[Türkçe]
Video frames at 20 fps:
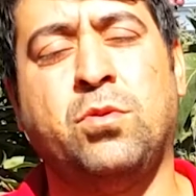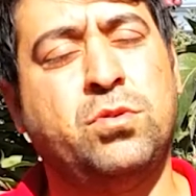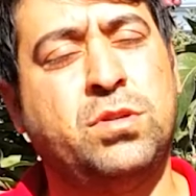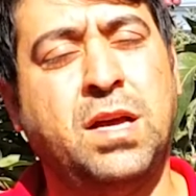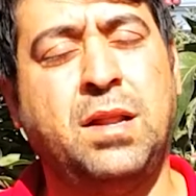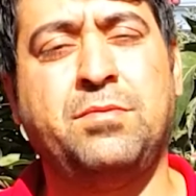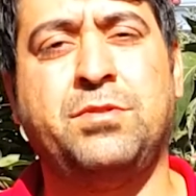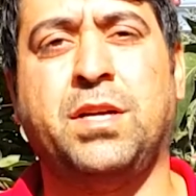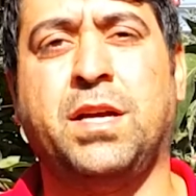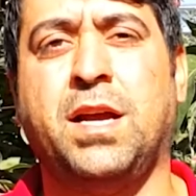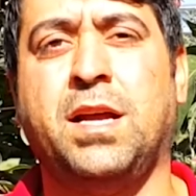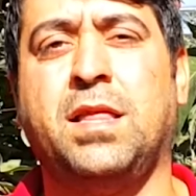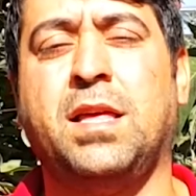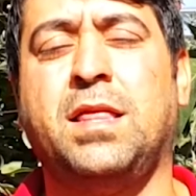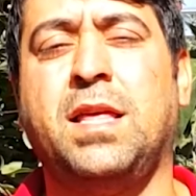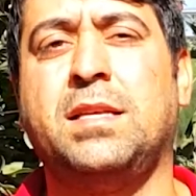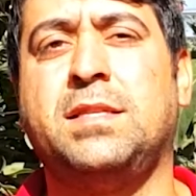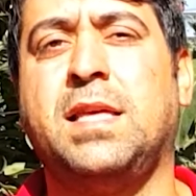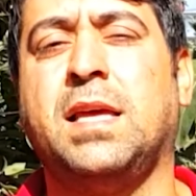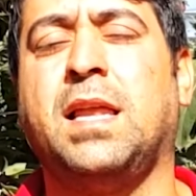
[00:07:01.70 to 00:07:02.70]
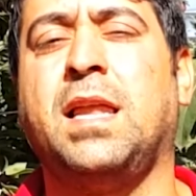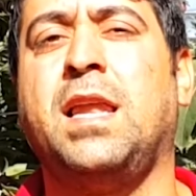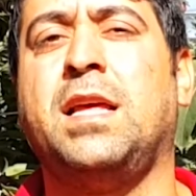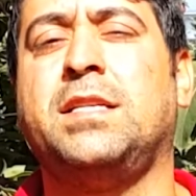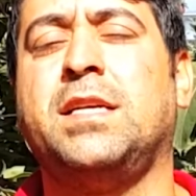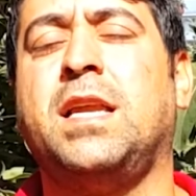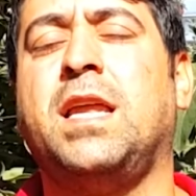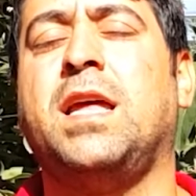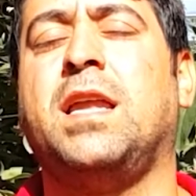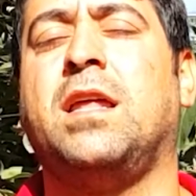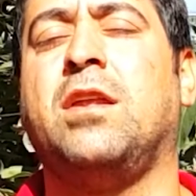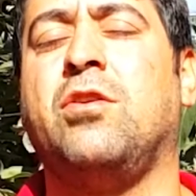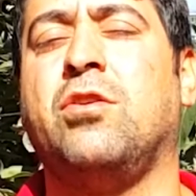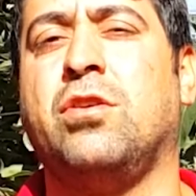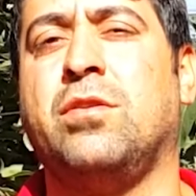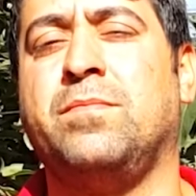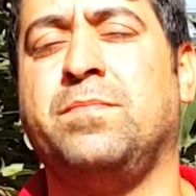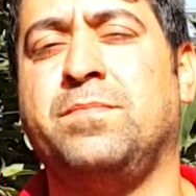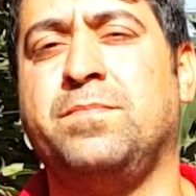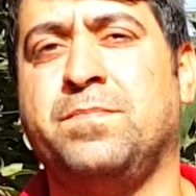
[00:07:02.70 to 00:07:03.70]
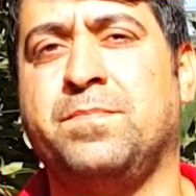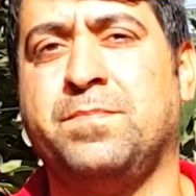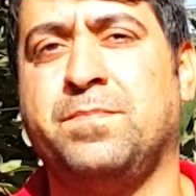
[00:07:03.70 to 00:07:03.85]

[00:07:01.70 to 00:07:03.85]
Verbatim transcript: güzel bir şekilde destekleneceğine inanıyorum.